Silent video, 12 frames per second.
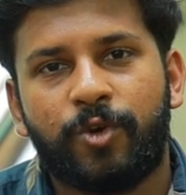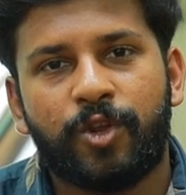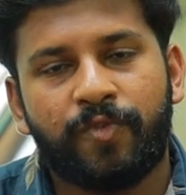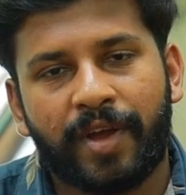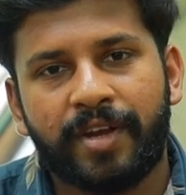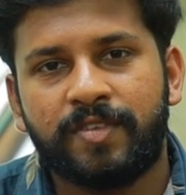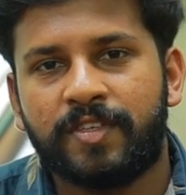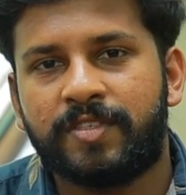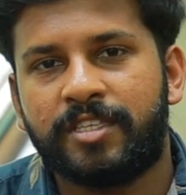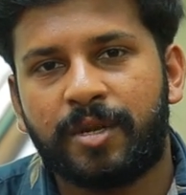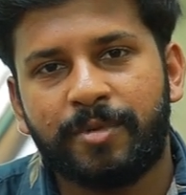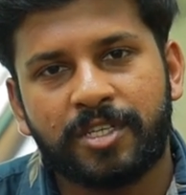ஒரு ஃபைவ்
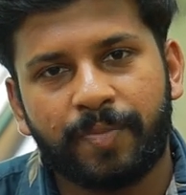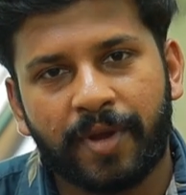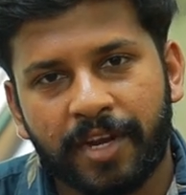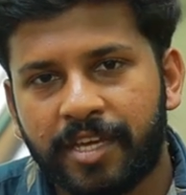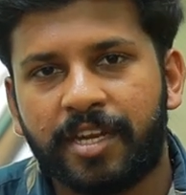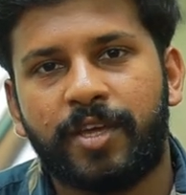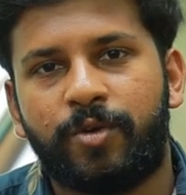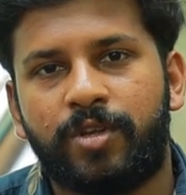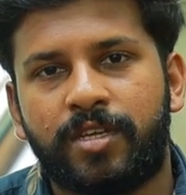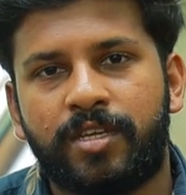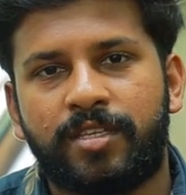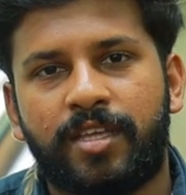டிசீஸ் ஜெர்மன் ஷெப்பேடுக்குன்னே
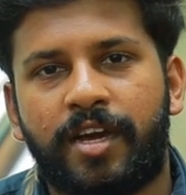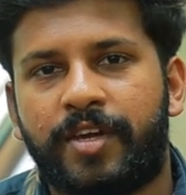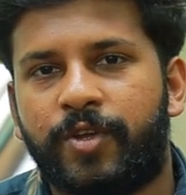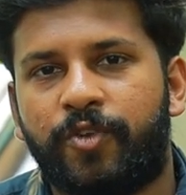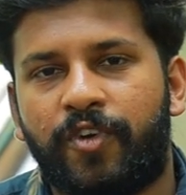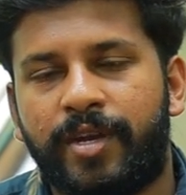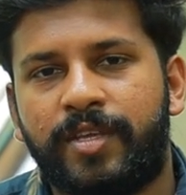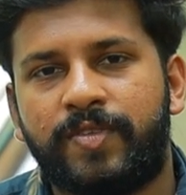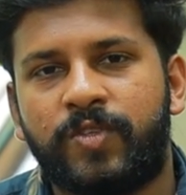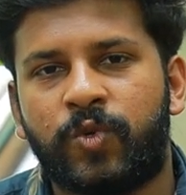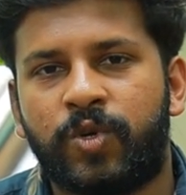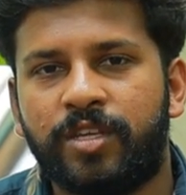ஒரு தாக்குற ஒரு ஃபைவ்
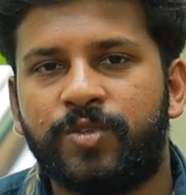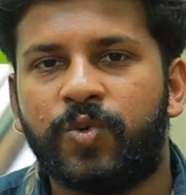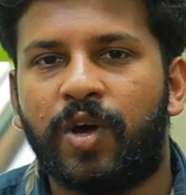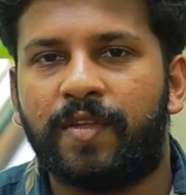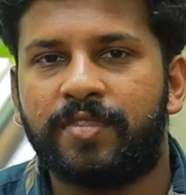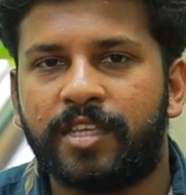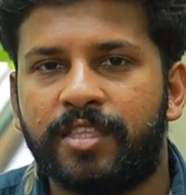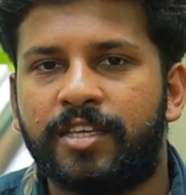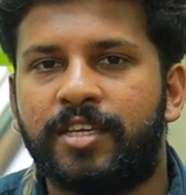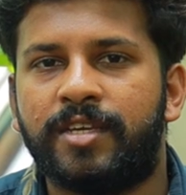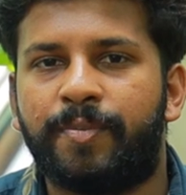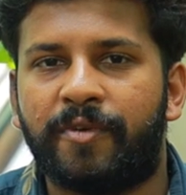டிசீஸ் உண்டு ஸோ அந்த
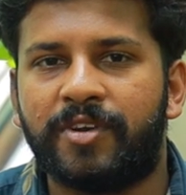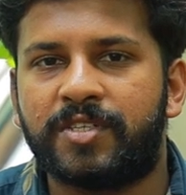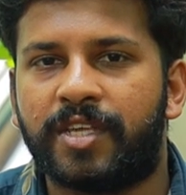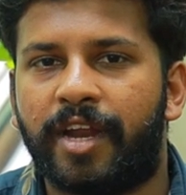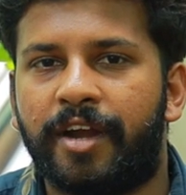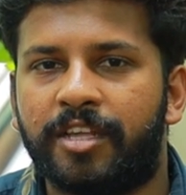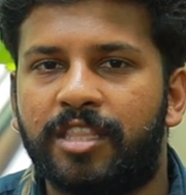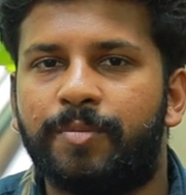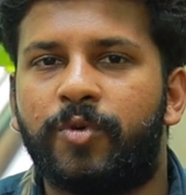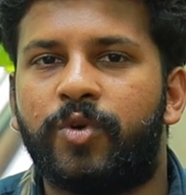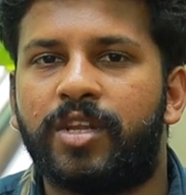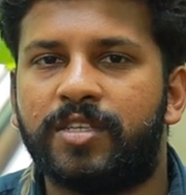இதுக்கு ப்ரிவென்ஷன் ஆகிட்டு
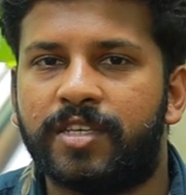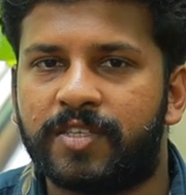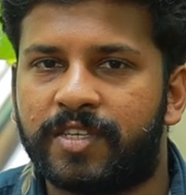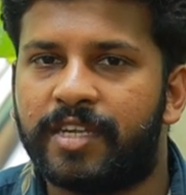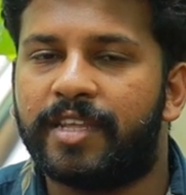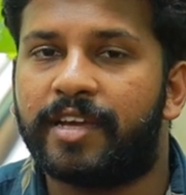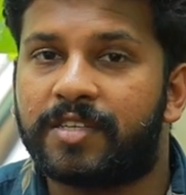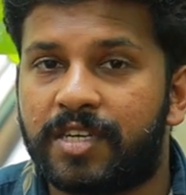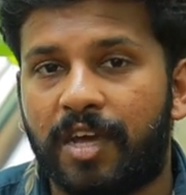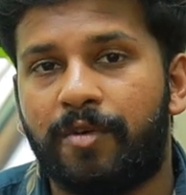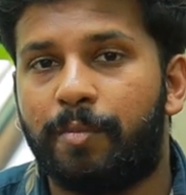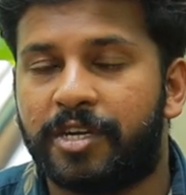நம்ம ஒரு இன்ஜெக்ஷன்
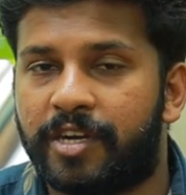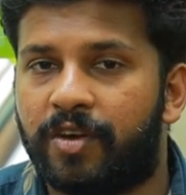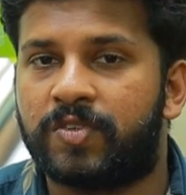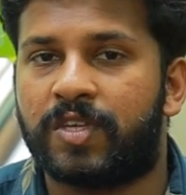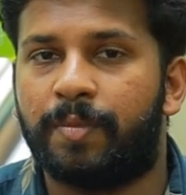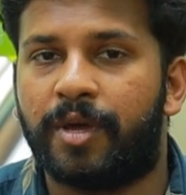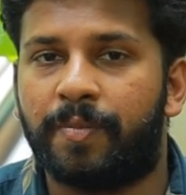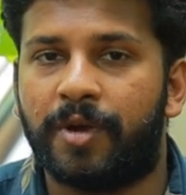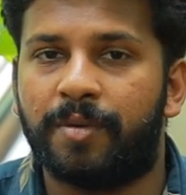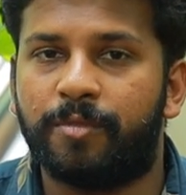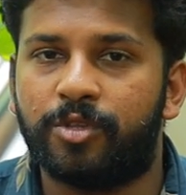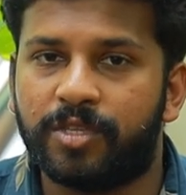எக்ஸ்ட்ராவாக மற்ற டாக்ஸ் கம்பேர்
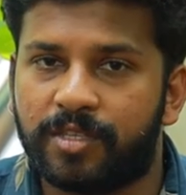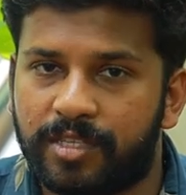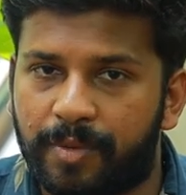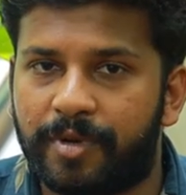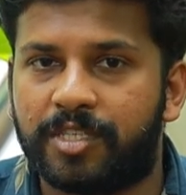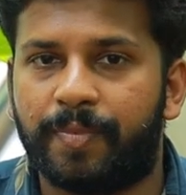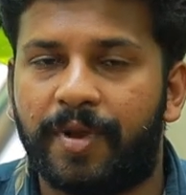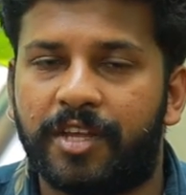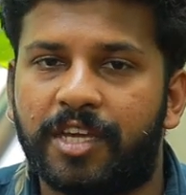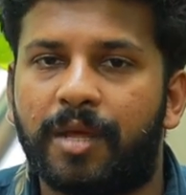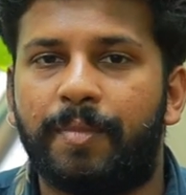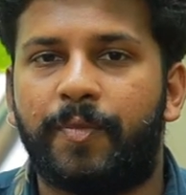பண்ணும்போது ஜெர்மன்
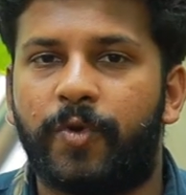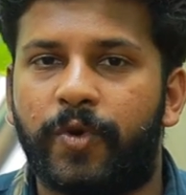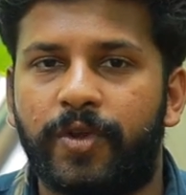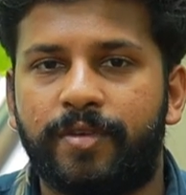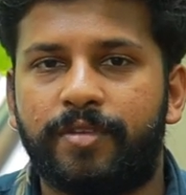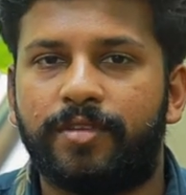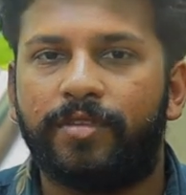ஷெப்பேடுக்கு நம்ம போடணும்